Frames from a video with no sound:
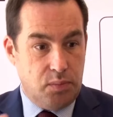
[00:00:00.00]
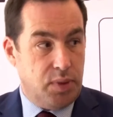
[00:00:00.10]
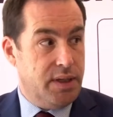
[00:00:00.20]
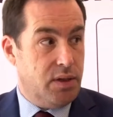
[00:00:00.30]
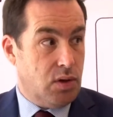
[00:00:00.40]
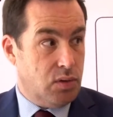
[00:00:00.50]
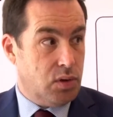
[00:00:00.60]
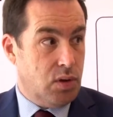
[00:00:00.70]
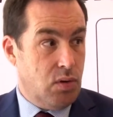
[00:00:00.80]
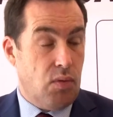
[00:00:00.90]
players
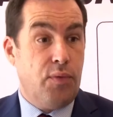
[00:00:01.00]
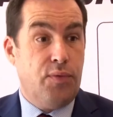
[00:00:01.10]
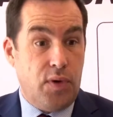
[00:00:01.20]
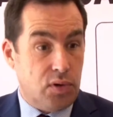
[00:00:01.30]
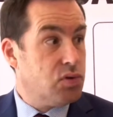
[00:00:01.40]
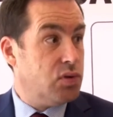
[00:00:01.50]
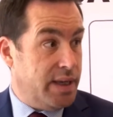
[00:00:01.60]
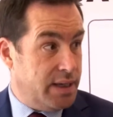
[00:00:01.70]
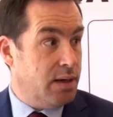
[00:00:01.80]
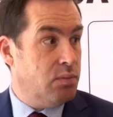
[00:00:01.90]
entrants forcent
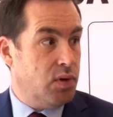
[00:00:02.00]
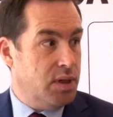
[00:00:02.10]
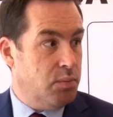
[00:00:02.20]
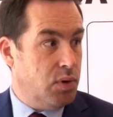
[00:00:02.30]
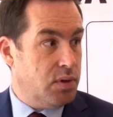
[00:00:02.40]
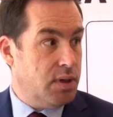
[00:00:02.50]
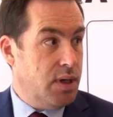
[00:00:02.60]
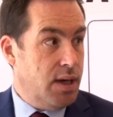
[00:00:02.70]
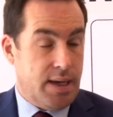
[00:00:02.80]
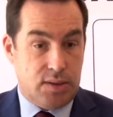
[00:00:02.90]
également les banques
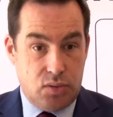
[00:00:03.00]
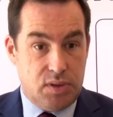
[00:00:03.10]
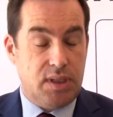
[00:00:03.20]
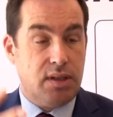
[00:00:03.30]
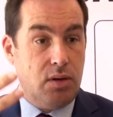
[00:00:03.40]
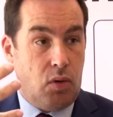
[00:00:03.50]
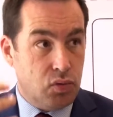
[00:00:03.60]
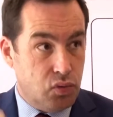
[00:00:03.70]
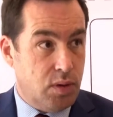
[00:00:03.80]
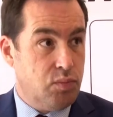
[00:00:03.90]
à se dire on
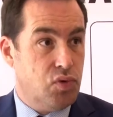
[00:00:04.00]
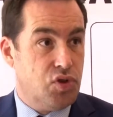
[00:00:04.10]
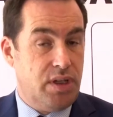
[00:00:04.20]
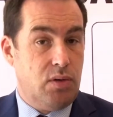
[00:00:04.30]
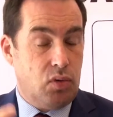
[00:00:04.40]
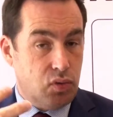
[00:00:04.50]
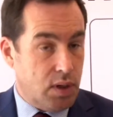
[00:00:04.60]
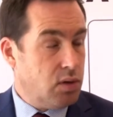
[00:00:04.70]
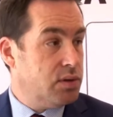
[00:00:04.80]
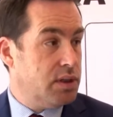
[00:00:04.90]
doit bouger, on
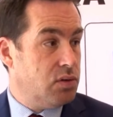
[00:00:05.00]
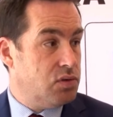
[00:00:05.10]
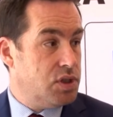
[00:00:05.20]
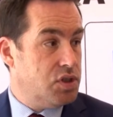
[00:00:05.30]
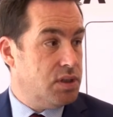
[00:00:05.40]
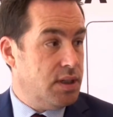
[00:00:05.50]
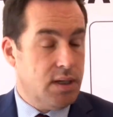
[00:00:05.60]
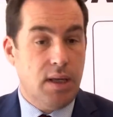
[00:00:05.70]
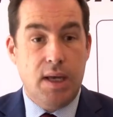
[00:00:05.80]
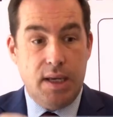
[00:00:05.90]
doit rentrer dans le
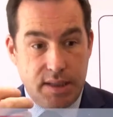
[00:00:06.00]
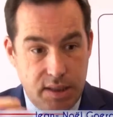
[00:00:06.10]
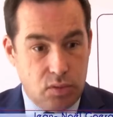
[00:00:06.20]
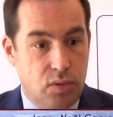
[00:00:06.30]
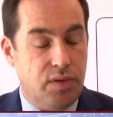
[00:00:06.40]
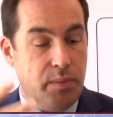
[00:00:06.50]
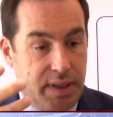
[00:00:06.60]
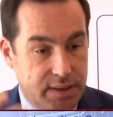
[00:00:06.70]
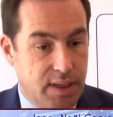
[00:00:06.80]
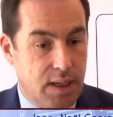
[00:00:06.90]
digital. Si on ne le fait
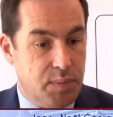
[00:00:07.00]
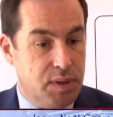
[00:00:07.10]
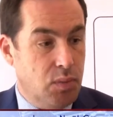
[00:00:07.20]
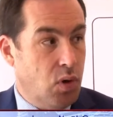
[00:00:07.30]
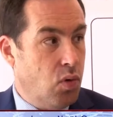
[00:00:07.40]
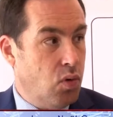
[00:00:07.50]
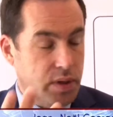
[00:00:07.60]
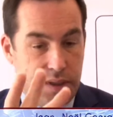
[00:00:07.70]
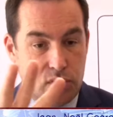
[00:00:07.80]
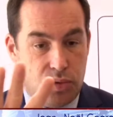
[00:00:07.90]
pas très rapidement, on
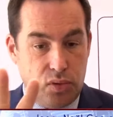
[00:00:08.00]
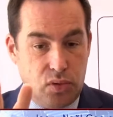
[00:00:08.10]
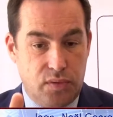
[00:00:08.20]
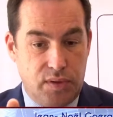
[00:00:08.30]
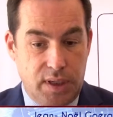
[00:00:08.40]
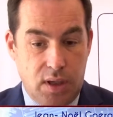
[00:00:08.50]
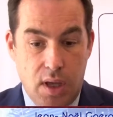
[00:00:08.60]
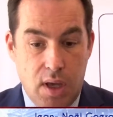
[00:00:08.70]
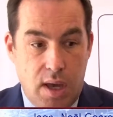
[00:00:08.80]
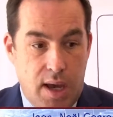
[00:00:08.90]
risque de devenir
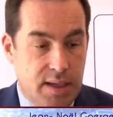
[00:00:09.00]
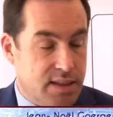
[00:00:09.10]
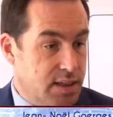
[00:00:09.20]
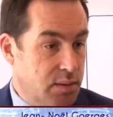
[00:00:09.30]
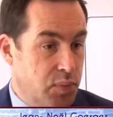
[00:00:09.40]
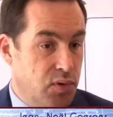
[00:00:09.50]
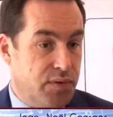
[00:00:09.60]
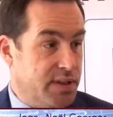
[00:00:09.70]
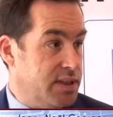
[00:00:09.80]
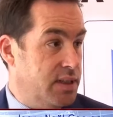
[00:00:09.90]
un simple
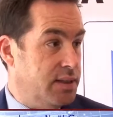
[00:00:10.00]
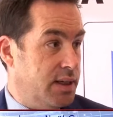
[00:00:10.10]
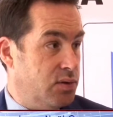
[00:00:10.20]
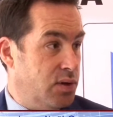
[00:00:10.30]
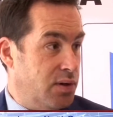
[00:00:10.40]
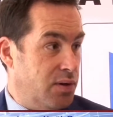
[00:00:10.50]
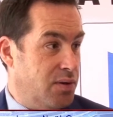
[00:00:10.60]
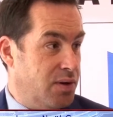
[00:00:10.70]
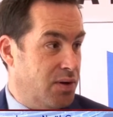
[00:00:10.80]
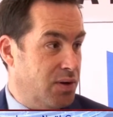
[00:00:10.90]
facilitateur
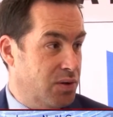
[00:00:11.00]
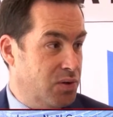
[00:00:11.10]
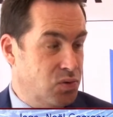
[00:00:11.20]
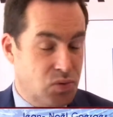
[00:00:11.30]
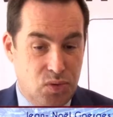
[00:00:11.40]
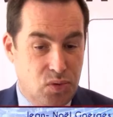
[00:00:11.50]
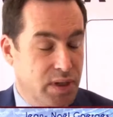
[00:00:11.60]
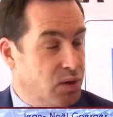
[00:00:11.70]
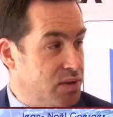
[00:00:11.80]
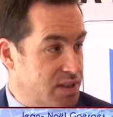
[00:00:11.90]
euh, de
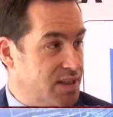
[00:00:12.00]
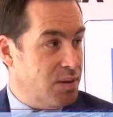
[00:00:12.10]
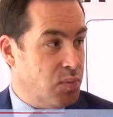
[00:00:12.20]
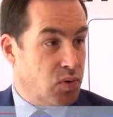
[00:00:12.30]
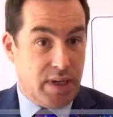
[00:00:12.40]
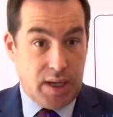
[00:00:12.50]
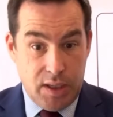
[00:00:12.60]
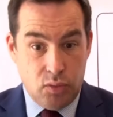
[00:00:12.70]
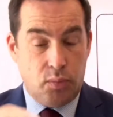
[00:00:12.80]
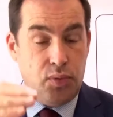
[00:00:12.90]
l'écosystème bancaire
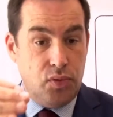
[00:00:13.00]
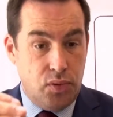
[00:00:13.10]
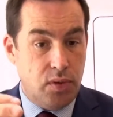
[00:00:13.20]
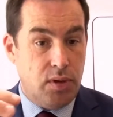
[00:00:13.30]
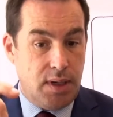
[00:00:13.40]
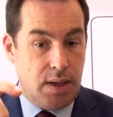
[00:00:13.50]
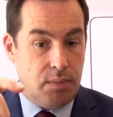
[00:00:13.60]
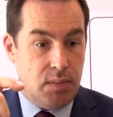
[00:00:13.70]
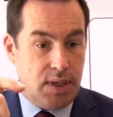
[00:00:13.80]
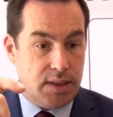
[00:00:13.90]
et non plus la,
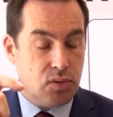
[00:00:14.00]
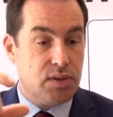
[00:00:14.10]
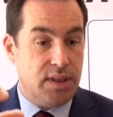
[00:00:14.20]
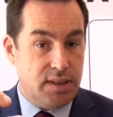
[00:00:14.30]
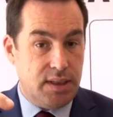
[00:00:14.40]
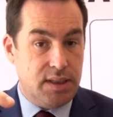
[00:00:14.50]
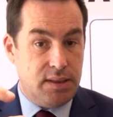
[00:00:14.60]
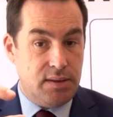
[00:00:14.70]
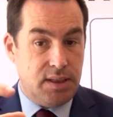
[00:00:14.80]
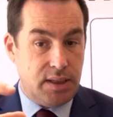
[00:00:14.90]
société qui
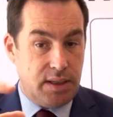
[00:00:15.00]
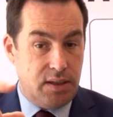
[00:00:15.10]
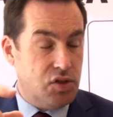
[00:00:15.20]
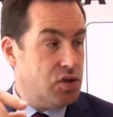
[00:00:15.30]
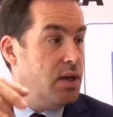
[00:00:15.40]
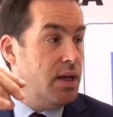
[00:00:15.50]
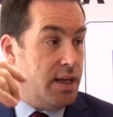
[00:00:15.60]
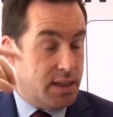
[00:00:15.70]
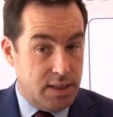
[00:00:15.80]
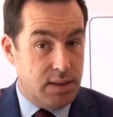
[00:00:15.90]
dirige
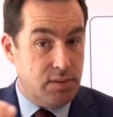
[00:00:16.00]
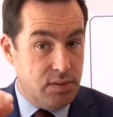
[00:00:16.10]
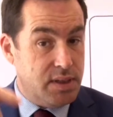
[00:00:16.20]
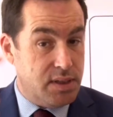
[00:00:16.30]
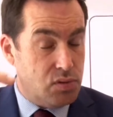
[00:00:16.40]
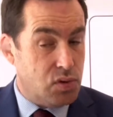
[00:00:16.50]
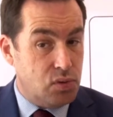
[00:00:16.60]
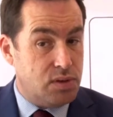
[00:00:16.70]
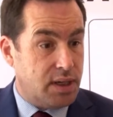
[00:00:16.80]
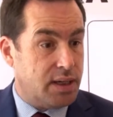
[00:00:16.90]
et qui
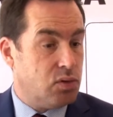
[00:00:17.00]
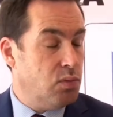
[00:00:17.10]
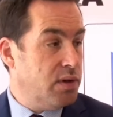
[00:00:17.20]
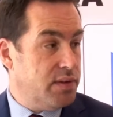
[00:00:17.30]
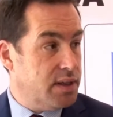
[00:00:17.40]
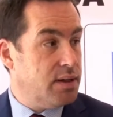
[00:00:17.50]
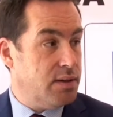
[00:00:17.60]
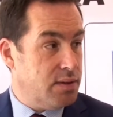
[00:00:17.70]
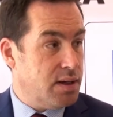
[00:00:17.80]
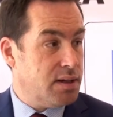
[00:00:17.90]
discute directement avec
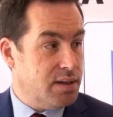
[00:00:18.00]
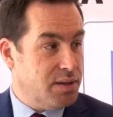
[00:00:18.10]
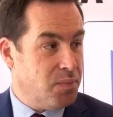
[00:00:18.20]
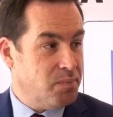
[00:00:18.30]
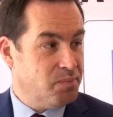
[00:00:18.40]
un client.